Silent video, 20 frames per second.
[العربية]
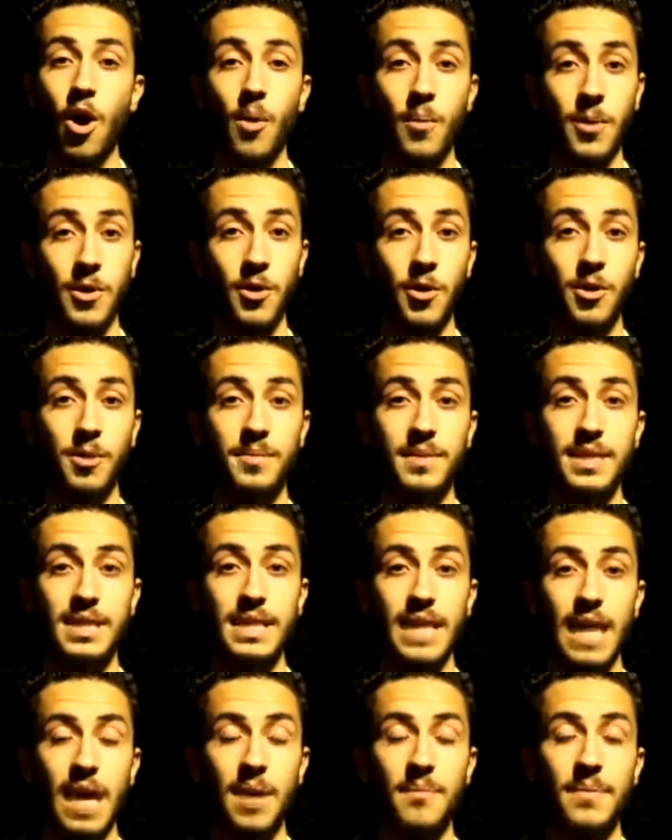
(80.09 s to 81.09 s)
ومن هون
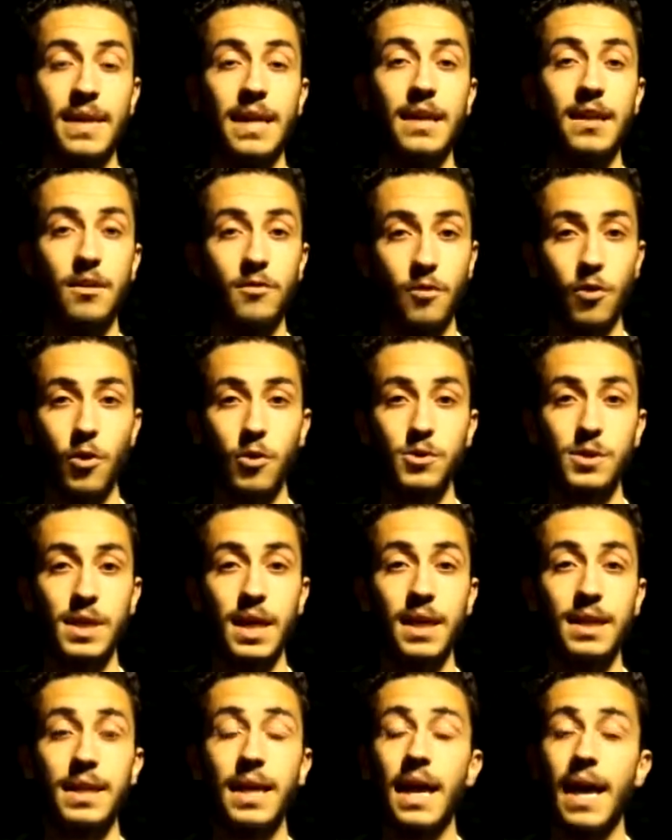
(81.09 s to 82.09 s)
تجي أهمية الفحوصات